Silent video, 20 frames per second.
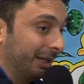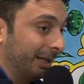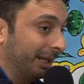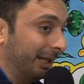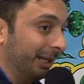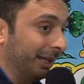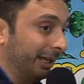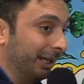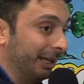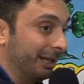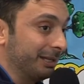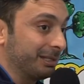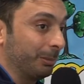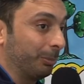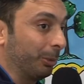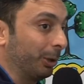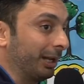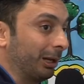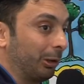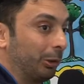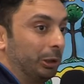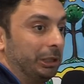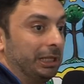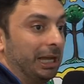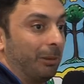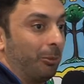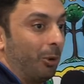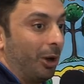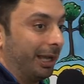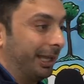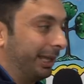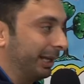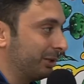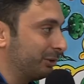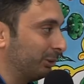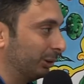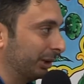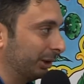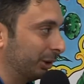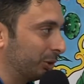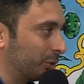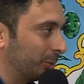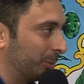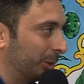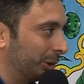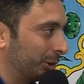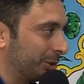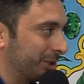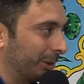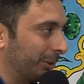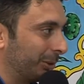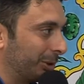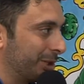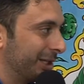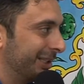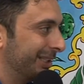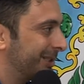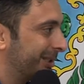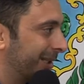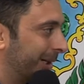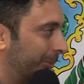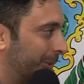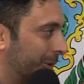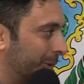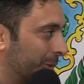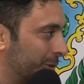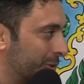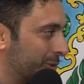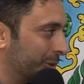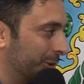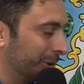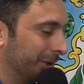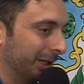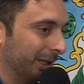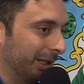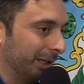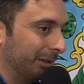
e se poi raccogliamo anche i risultati subito sia qualcosa di strepitoso,